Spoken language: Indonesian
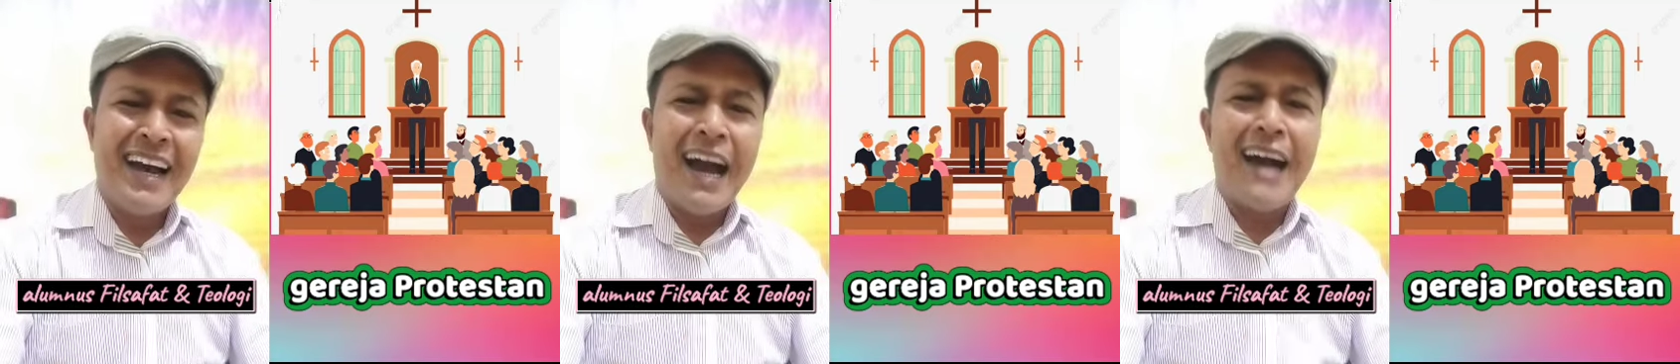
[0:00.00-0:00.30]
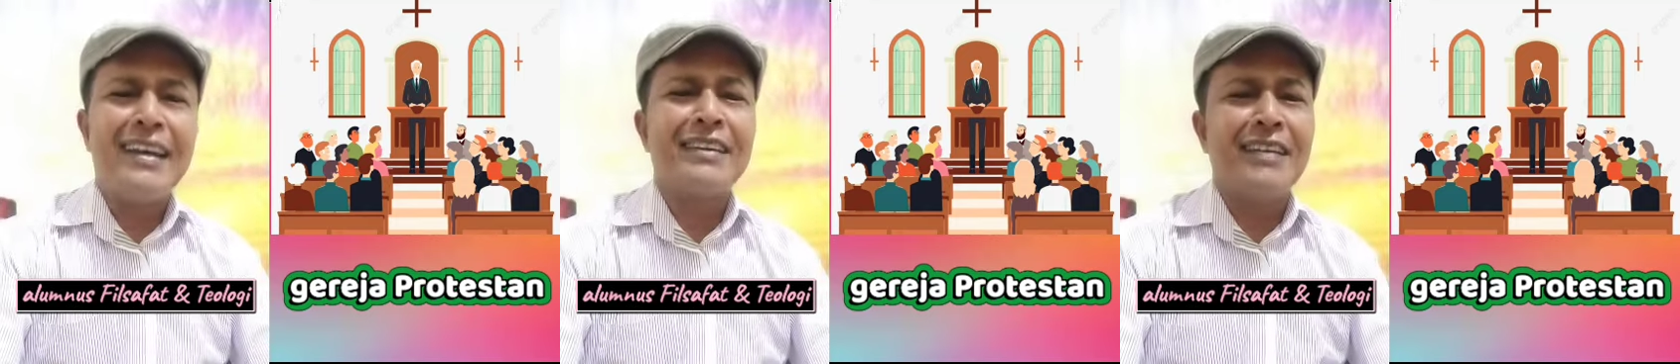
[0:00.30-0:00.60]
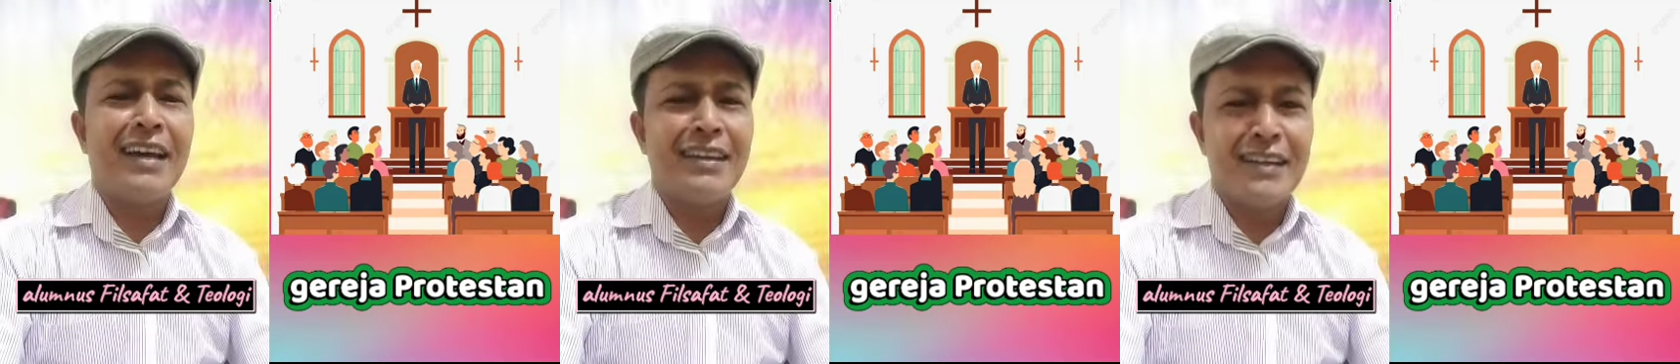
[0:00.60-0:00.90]
Anda
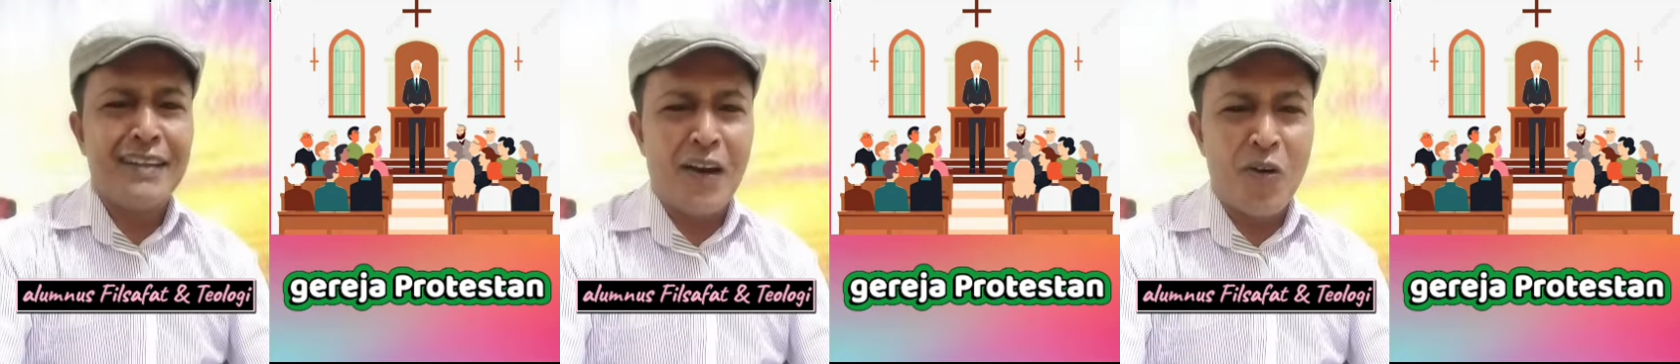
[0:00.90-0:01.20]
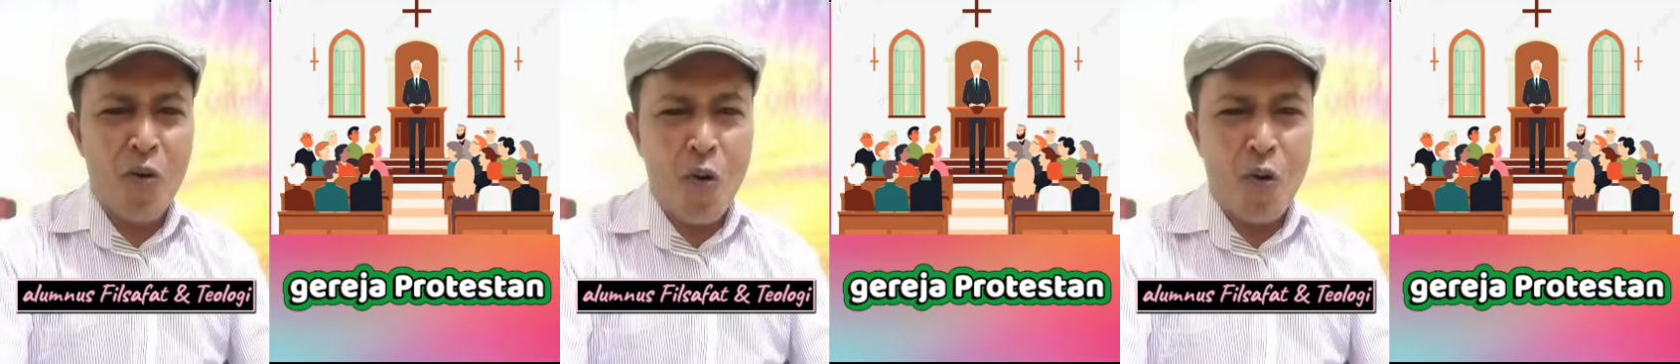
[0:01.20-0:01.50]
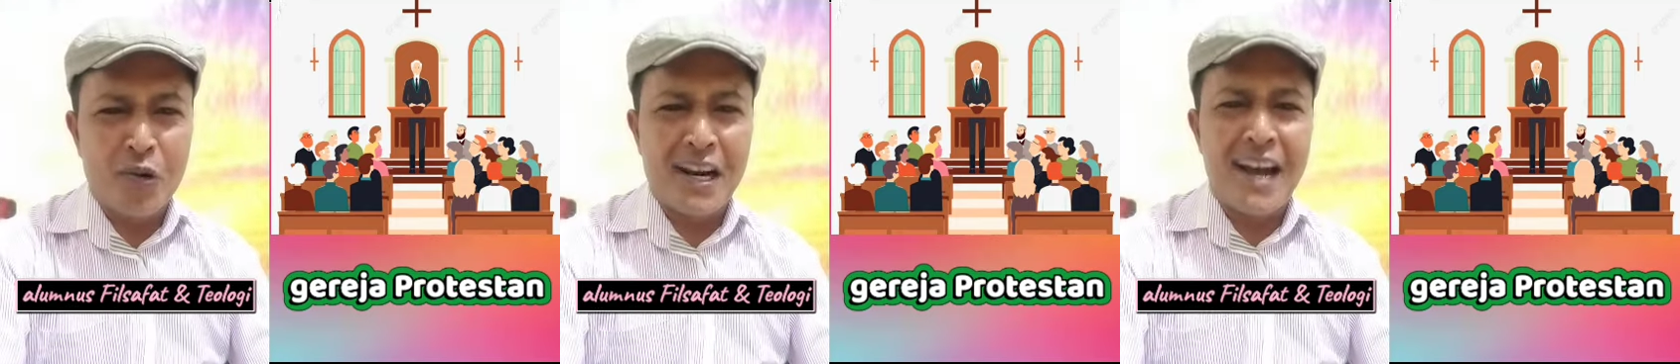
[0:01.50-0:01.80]
tidak dikenal
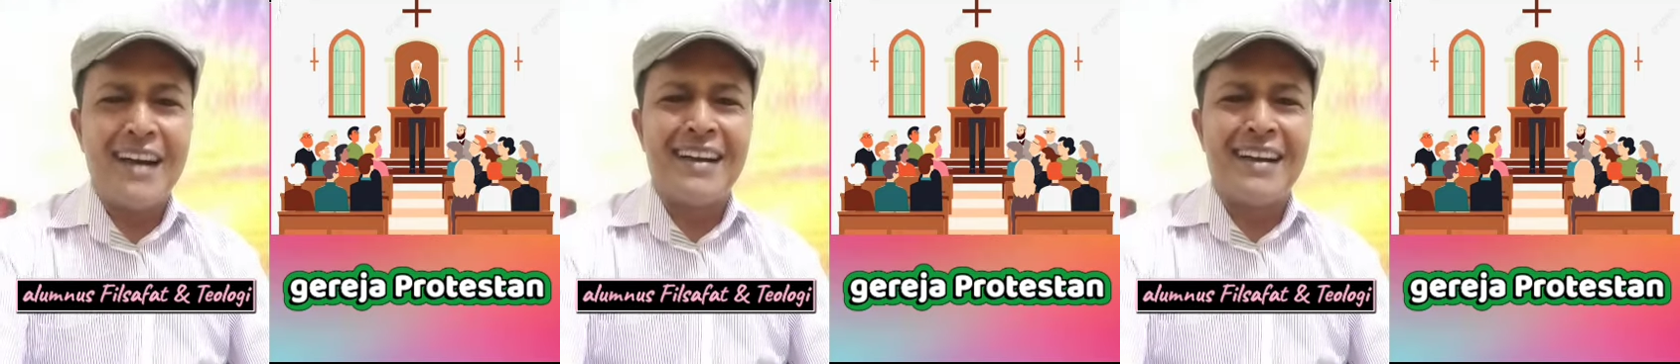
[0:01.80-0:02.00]
orang.